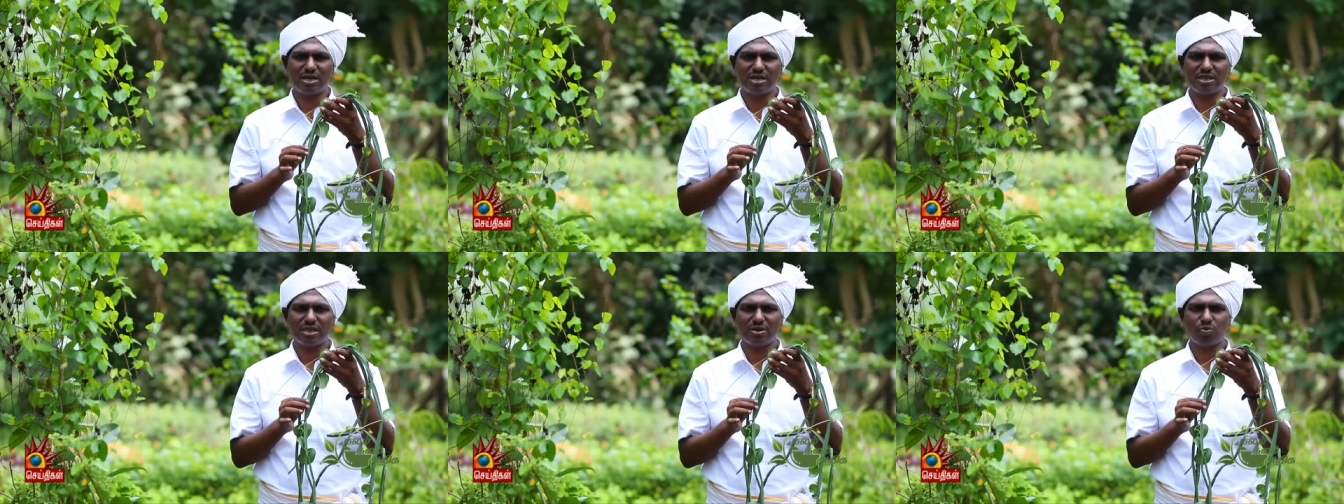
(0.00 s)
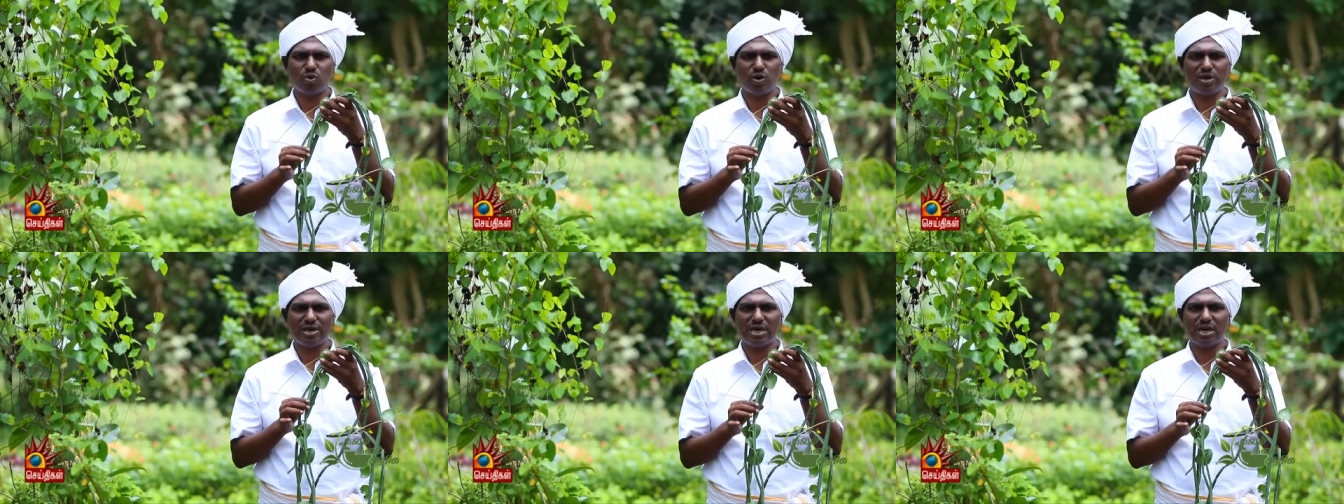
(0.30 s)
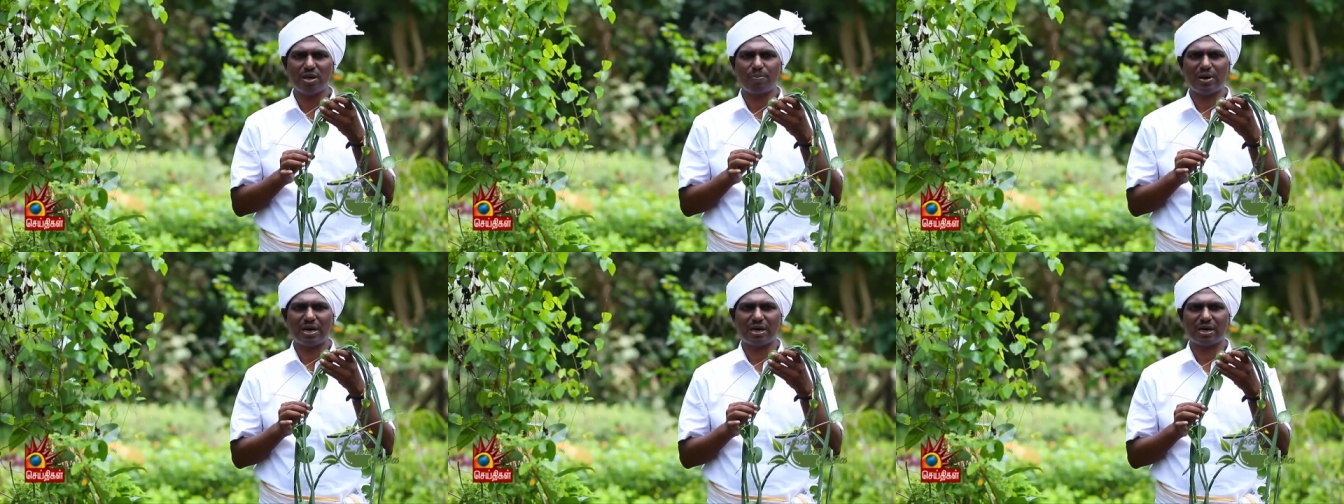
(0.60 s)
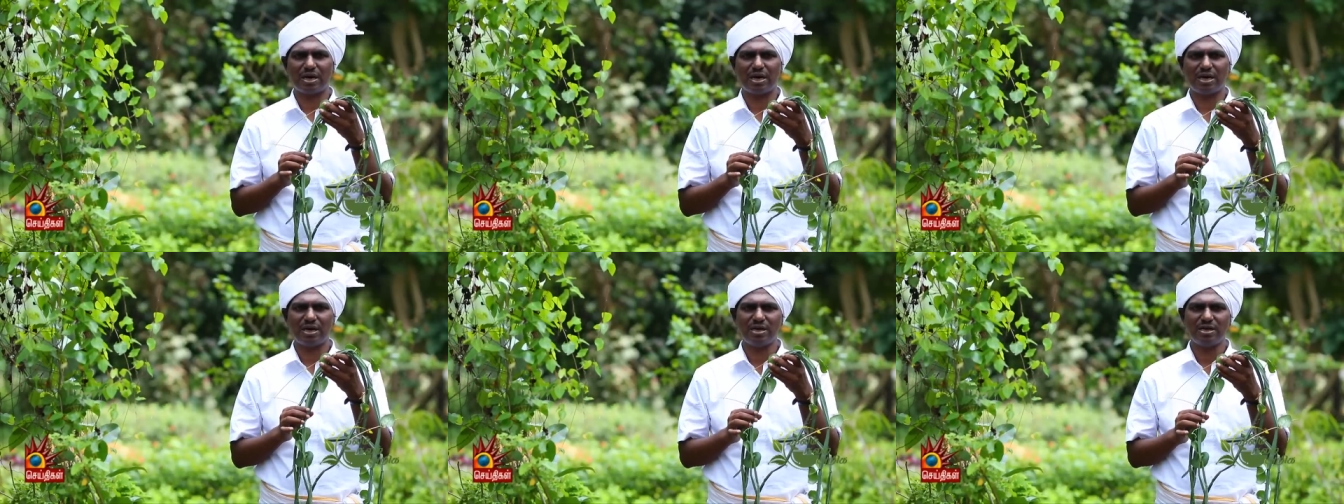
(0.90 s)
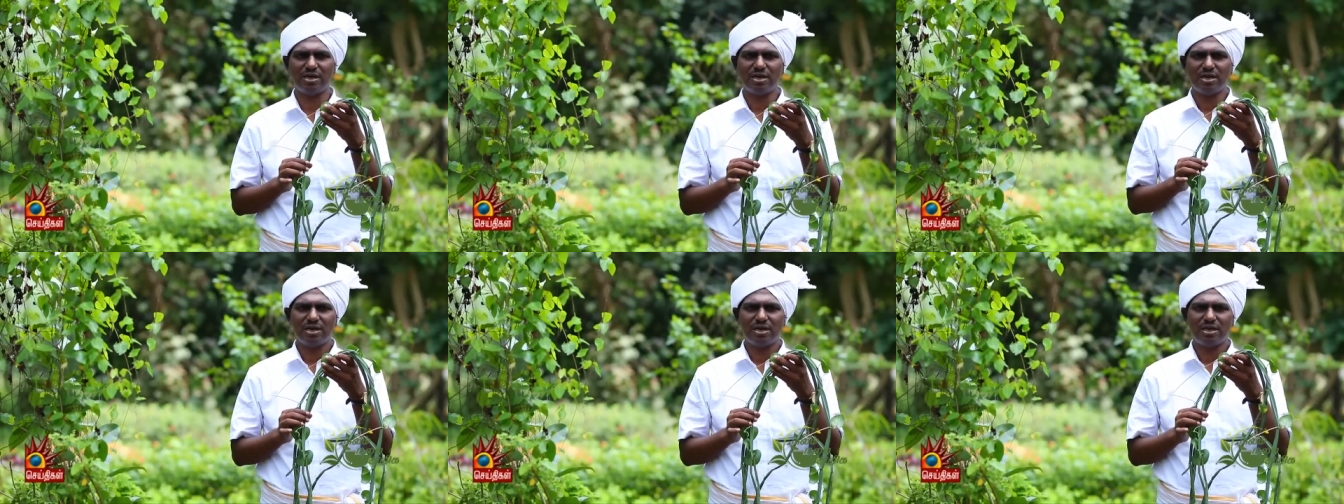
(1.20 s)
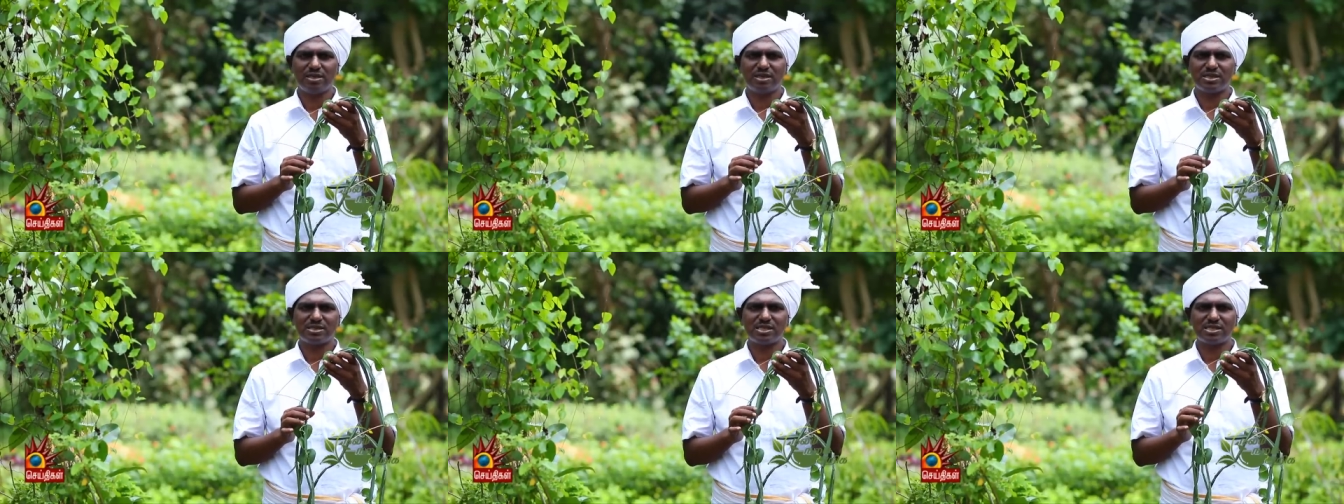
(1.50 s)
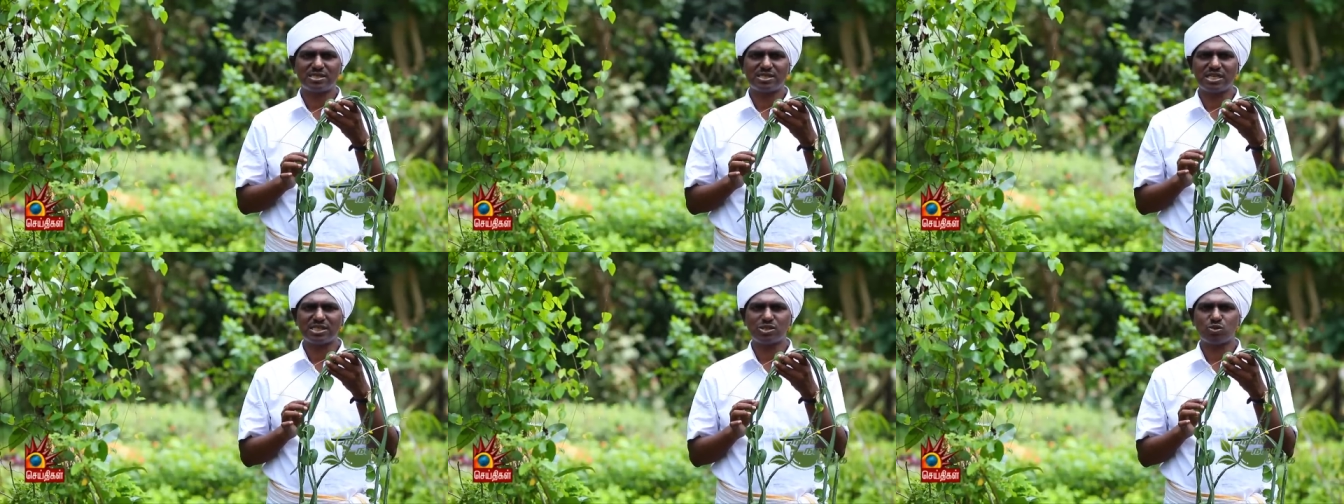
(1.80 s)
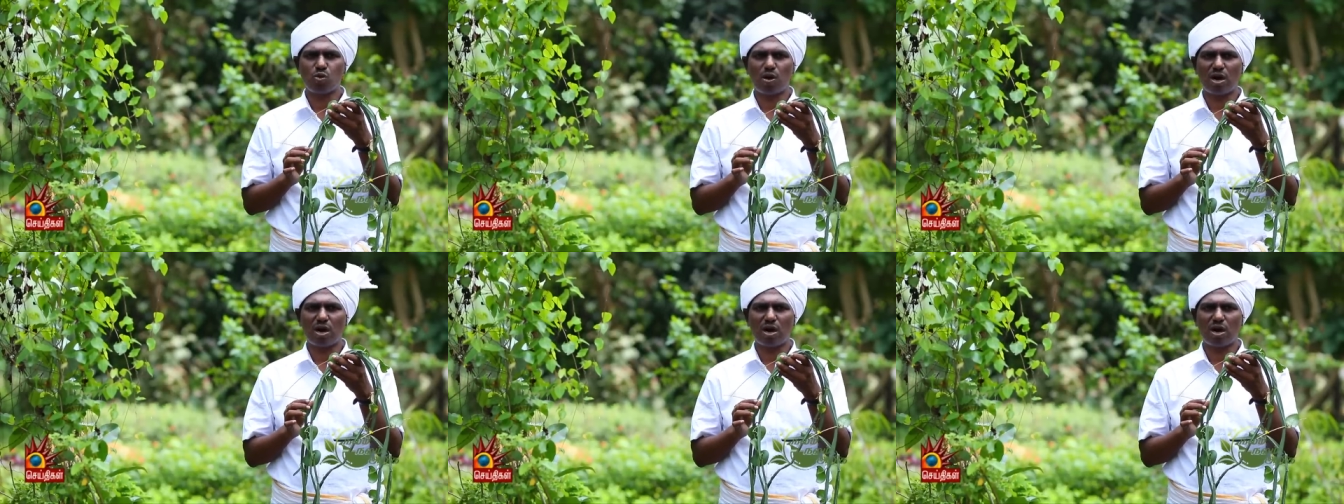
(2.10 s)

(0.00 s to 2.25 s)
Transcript: இந்த மூலிகையில் பார்க்கலாம் இதை சிஸ்ஸஸ்